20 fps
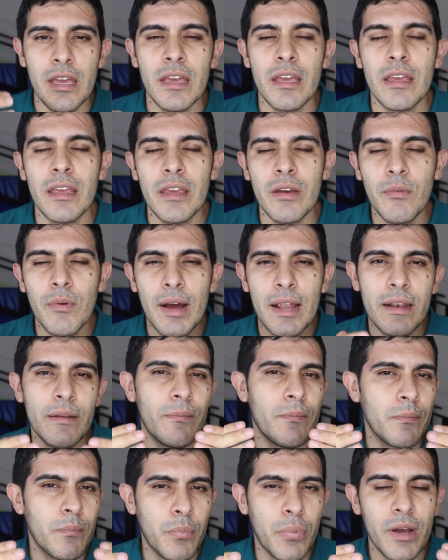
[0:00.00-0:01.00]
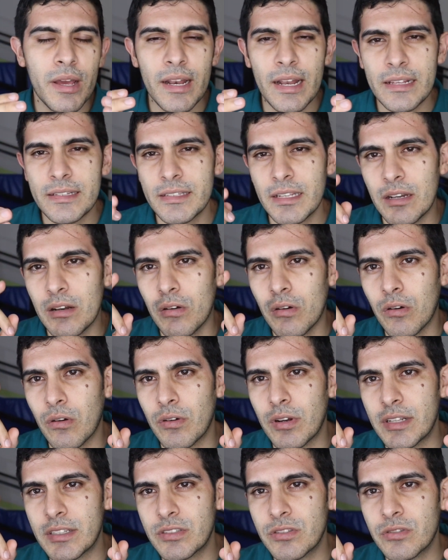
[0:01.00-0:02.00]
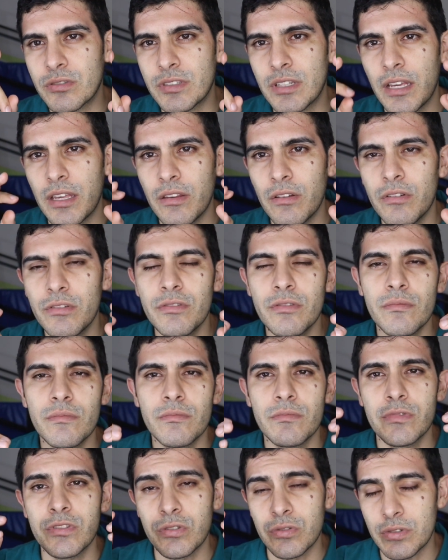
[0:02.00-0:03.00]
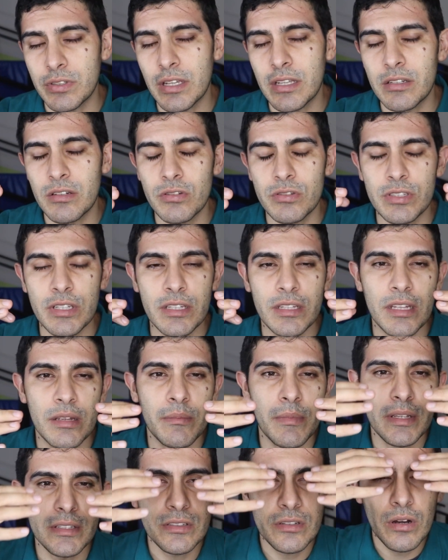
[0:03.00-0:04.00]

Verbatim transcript: Igual pueden hacerlo con estos dedos si ustedes lo sienten más